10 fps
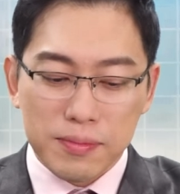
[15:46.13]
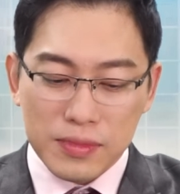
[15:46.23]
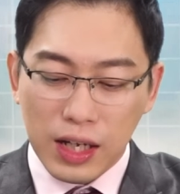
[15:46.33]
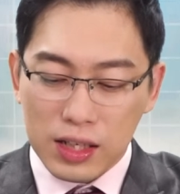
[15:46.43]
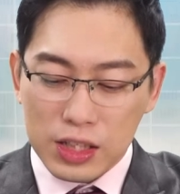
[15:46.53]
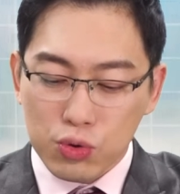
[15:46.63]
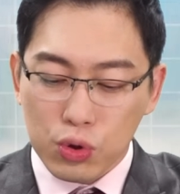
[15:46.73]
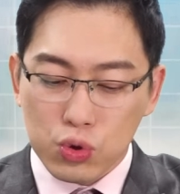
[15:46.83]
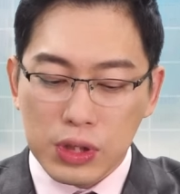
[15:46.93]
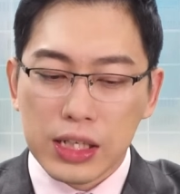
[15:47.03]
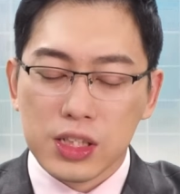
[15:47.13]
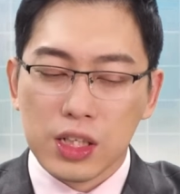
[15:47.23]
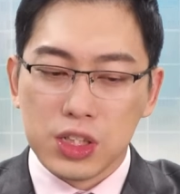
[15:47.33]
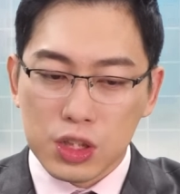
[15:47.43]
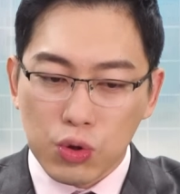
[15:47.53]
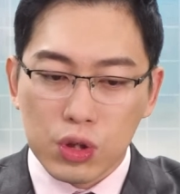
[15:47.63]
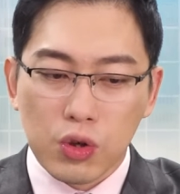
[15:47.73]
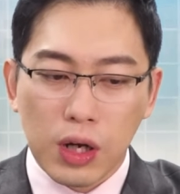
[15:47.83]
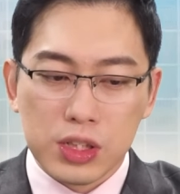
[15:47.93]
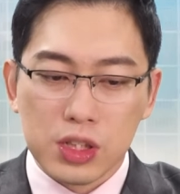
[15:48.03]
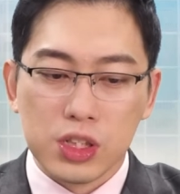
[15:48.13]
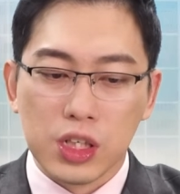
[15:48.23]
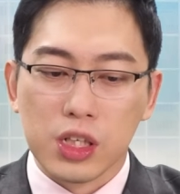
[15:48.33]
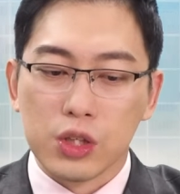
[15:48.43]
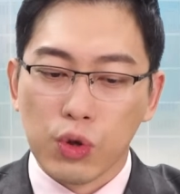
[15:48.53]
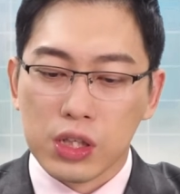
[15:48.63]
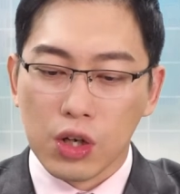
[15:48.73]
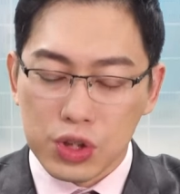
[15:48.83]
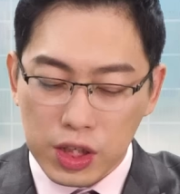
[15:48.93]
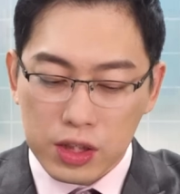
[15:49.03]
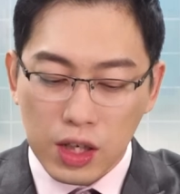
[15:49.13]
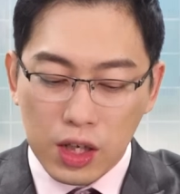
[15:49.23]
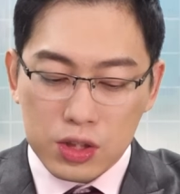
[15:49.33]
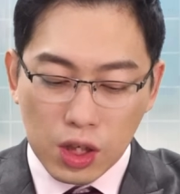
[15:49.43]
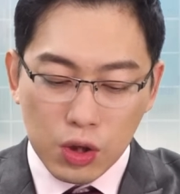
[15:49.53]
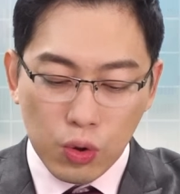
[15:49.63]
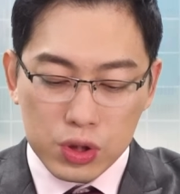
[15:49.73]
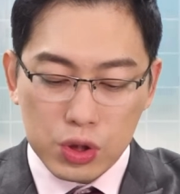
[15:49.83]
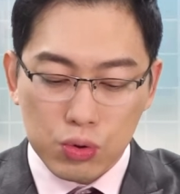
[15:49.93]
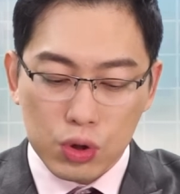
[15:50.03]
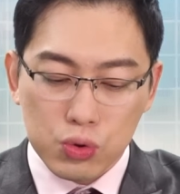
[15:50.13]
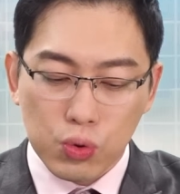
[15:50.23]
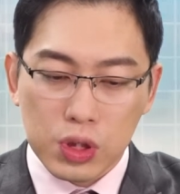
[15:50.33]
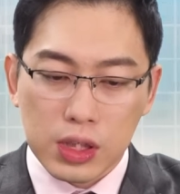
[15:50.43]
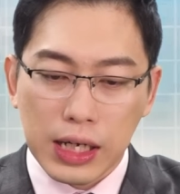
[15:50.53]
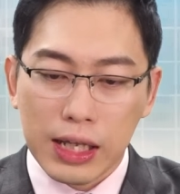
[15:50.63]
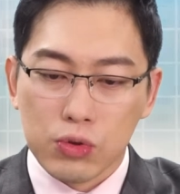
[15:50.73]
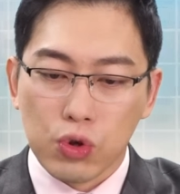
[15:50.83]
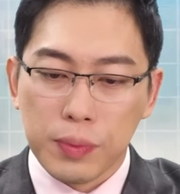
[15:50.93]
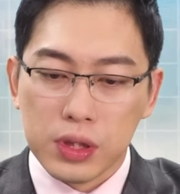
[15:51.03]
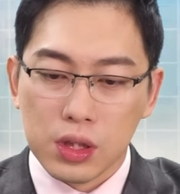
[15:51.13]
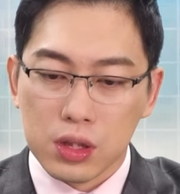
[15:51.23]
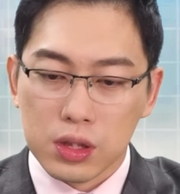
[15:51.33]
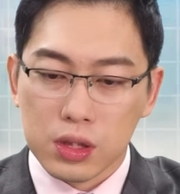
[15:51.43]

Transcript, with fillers: 那你如果做台积电期货的话，其实你今天也赚得到钱。甚或是说，如果你看我们的